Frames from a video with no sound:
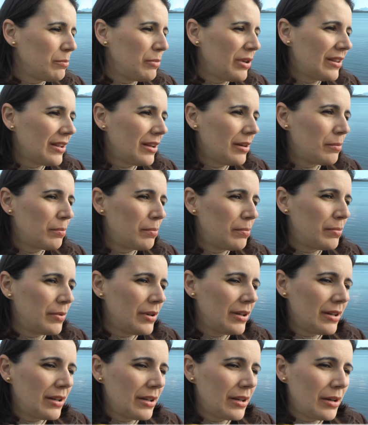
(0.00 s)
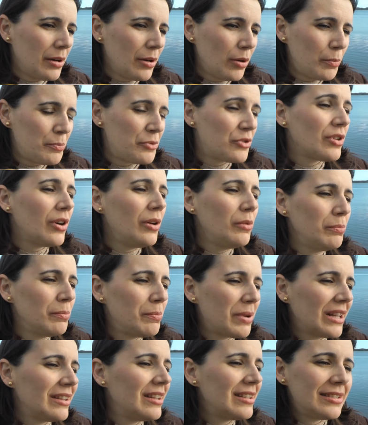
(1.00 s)
muita uh, opção
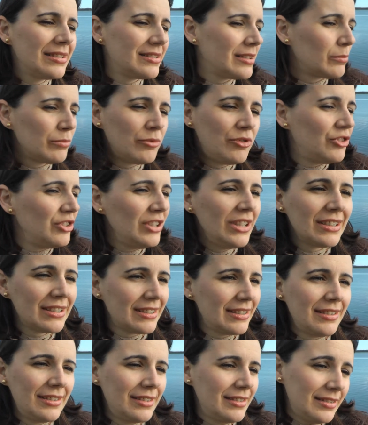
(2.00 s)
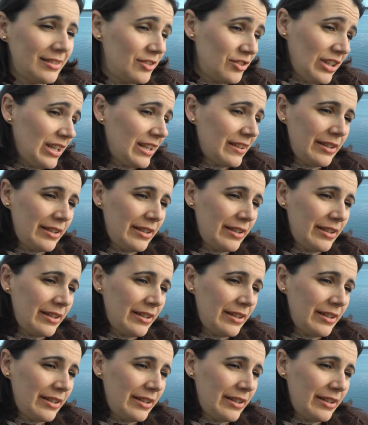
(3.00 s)
para decisão. Tinha, tinha que